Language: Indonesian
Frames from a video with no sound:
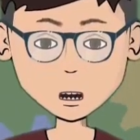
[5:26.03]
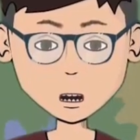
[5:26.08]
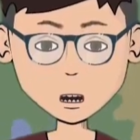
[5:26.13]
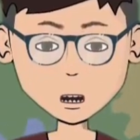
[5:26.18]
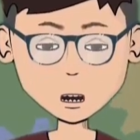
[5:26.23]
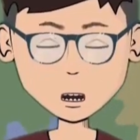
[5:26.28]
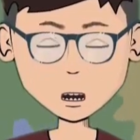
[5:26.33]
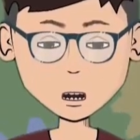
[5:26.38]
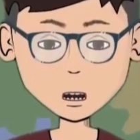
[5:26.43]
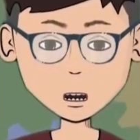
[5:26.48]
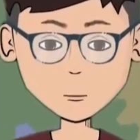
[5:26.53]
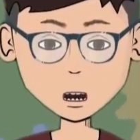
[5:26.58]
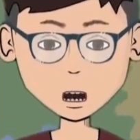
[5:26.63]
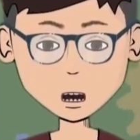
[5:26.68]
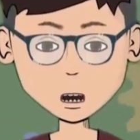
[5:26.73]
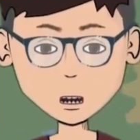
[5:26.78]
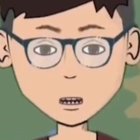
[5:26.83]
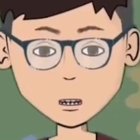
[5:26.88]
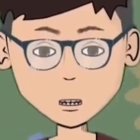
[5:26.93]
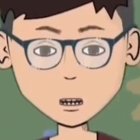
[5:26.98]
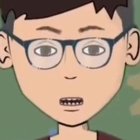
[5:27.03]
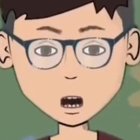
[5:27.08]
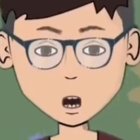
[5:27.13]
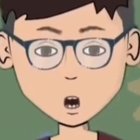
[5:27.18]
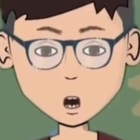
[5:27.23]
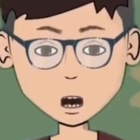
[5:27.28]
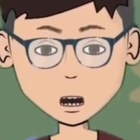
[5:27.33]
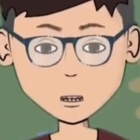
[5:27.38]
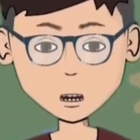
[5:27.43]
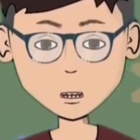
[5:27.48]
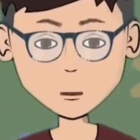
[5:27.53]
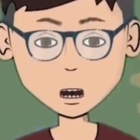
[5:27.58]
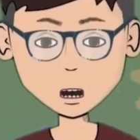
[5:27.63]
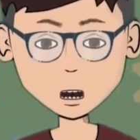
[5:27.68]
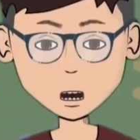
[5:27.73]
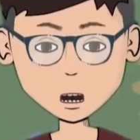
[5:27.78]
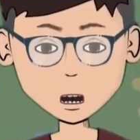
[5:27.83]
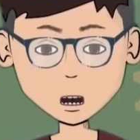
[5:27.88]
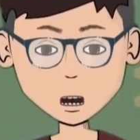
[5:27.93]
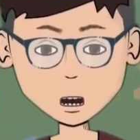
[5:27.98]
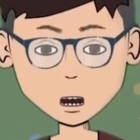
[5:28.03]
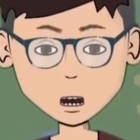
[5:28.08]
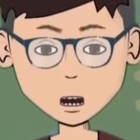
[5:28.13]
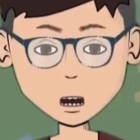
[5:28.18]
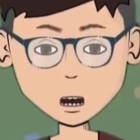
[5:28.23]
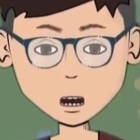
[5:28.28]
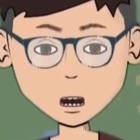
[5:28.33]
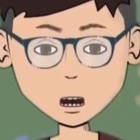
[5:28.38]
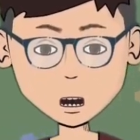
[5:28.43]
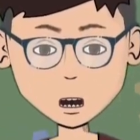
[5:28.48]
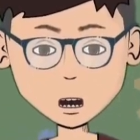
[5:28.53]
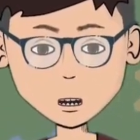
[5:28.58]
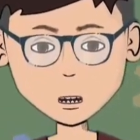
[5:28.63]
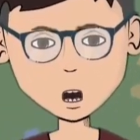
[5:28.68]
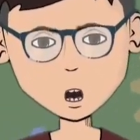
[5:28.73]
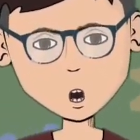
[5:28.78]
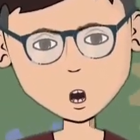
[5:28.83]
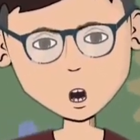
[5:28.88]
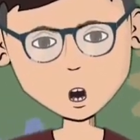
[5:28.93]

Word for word: masalah ini tidak kunjung selesai. Sarah